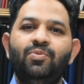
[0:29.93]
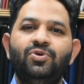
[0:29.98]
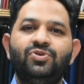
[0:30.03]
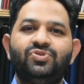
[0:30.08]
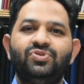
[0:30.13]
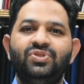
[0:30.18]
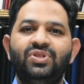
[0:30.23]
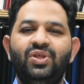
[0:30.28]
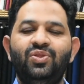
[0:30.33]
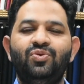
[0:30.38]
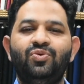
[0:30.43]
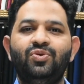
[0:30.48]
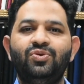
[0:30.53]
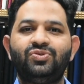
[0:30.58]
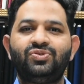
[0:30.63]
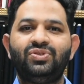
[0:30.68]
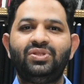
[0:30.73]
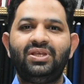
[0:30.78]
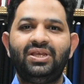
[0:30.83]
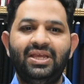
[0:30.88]
వస్తుంది ఎందుకు
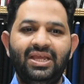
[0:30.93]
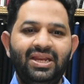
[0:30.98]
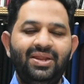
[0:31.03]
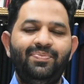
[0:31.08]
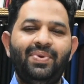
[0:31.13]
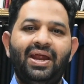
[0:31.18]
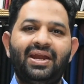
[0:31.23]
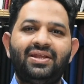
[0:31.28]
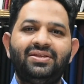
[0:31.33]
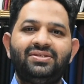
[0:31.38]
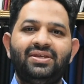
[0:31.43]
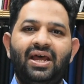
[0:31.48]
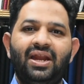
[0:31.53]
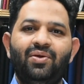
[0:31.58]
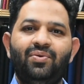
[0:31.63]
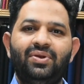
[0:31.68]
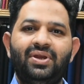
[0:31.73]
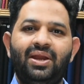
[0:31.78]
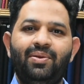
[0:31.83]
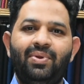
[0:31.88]
వస్తుంది ఎన్ని ప్యాటర్న్స్ చాలా
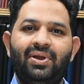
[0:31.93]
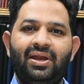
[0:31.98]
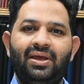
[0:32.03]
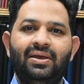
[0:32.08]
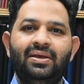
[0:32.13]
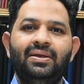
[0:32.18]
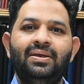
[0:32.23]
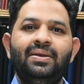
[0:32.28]
ఉంటాయి అనమాట